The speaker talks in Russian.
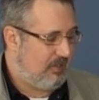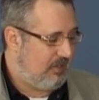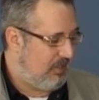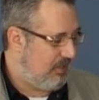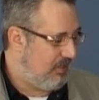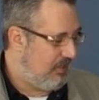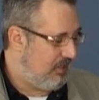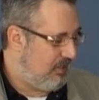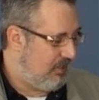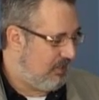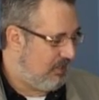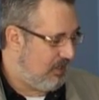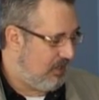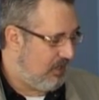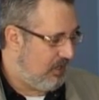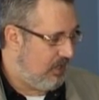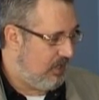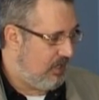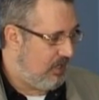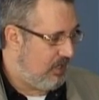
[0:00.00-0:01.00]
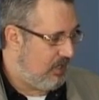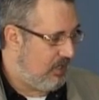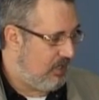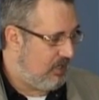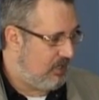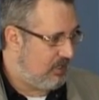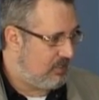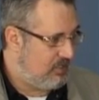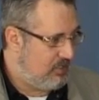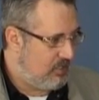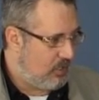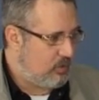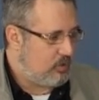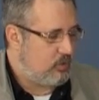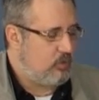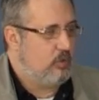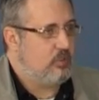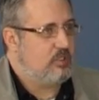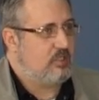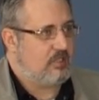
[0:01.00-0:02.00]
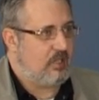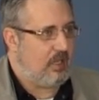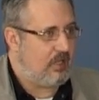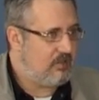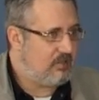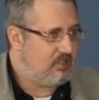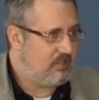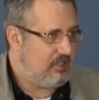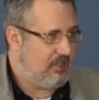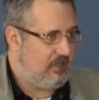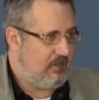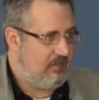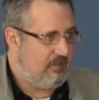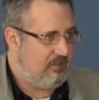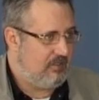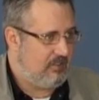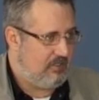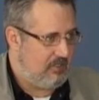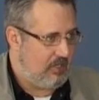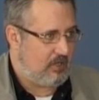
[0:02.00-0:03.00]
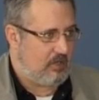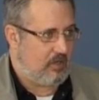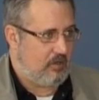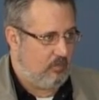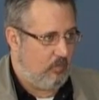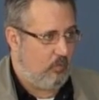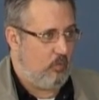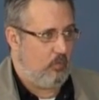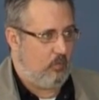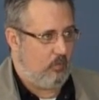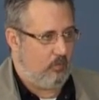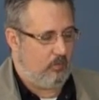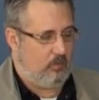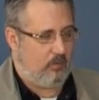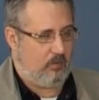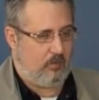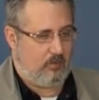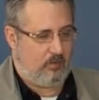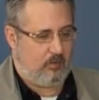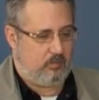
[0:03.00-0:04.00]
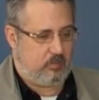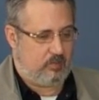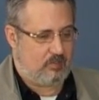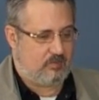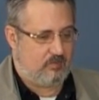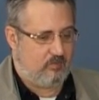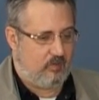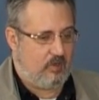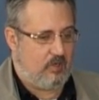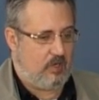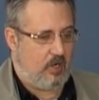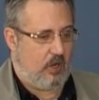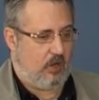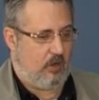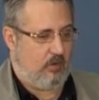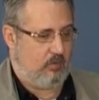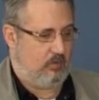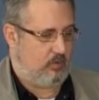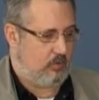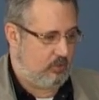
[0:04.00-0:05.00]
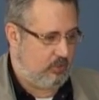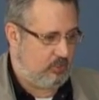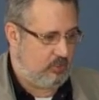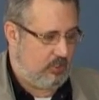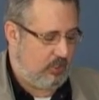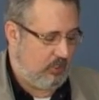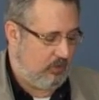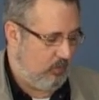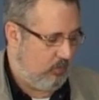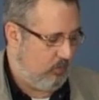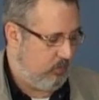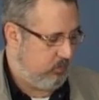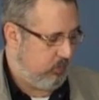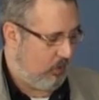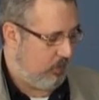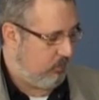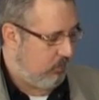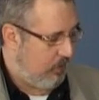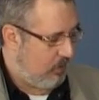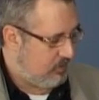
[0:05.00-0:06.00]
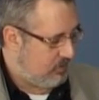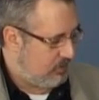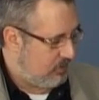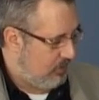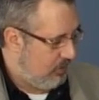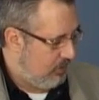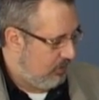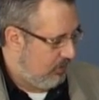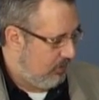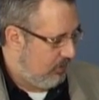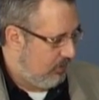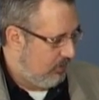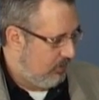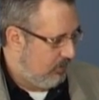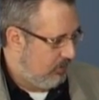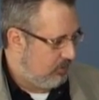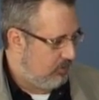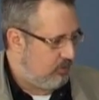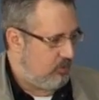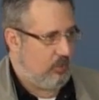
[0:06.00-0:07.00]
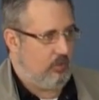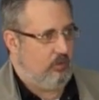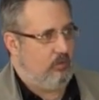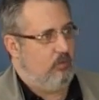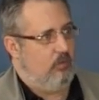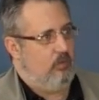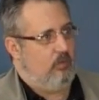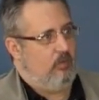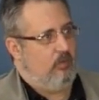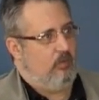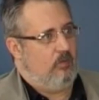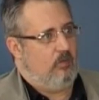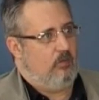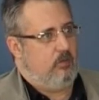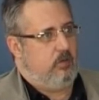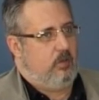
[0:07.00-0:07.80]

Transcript: И а, те, кто остался, те, кому э, позволяют к телу припасть, те, ну,